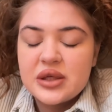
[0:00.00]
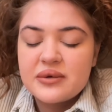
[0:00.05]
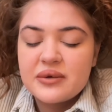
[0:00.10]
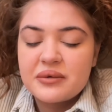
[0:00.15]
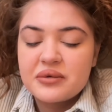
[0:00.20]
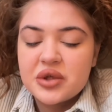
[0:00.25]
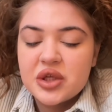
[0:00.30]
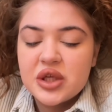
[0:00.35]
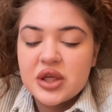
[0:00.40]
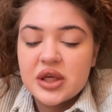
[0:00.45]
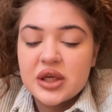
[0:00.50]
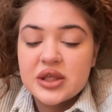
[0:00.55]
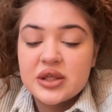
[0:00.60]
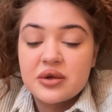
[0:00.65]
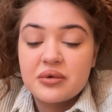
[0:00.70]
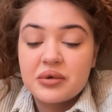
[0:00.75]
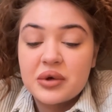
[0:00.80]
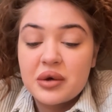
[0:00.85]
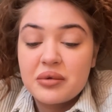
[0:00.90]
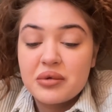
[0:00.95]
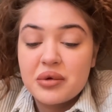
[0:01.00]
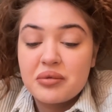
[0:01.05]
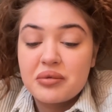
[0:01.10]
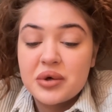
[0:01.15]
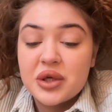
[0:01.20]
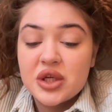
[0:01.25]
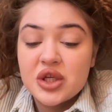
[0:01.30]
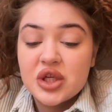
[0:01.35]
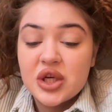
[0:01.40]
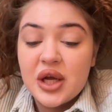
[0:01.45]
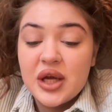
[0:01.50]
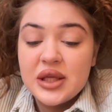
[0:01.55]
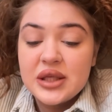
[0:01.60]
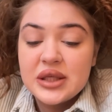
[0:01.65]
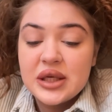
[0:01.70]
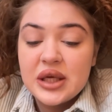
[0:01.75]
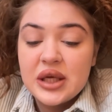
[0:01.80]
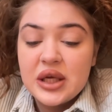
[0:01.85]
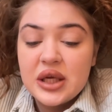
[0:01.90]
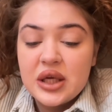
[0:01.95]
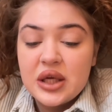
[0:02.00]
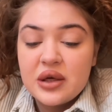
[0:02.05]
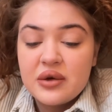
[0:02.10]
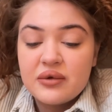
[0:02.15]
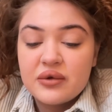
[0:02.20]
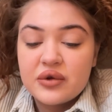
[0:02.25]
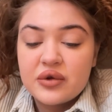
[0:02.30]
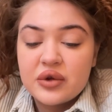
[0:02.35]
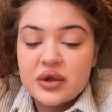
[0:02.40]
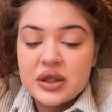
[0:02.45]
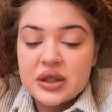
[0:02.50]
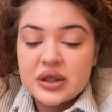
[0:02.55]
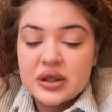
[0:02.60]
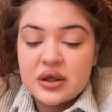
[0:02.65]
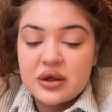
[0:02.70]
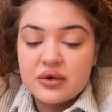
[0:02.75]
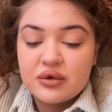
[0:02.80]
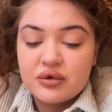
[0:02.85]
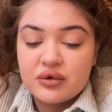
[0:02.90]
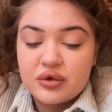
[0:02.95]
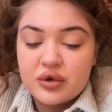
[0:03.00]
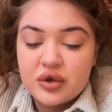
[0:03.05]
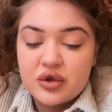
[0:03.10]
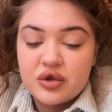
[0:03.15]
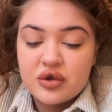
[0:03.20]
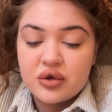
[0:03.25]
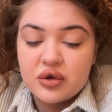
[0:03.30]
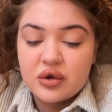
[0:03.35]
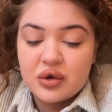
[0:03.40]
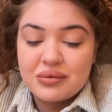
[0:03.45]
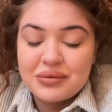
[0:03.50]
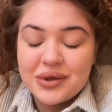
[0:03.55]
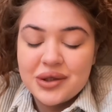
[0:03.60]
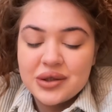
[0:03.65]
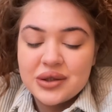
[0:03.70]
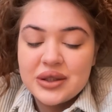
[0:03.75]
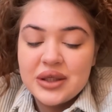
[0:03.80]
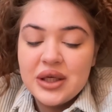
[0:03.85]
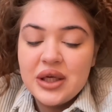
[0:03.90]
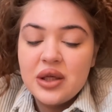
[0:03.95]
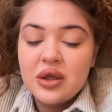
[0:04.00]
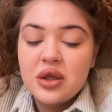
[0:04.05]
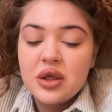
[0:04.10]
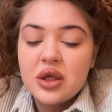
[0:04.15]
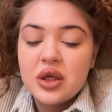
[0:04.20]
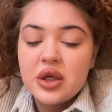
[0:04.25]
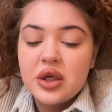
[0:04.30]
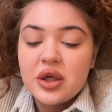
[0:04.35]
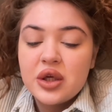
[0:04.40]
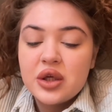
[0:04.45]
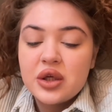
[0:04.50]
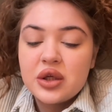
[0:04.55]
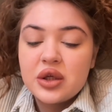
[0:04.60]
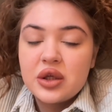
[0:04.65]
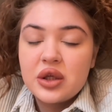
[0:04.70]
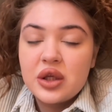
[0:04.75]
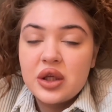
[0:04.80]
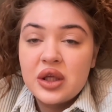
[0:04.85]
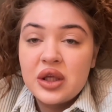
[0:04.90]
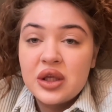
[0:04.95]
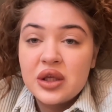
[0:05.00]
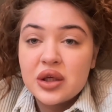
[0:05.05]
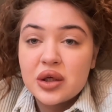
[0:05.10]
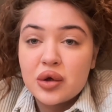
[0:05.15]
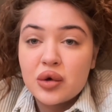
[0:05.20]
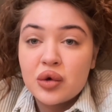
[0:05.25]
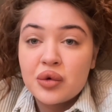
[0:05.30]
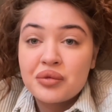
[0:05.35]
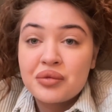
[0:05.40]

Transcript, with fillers: вообще не хотел ко мне приезжать, в итоге я сказала, ну ты чё, обалдел? И он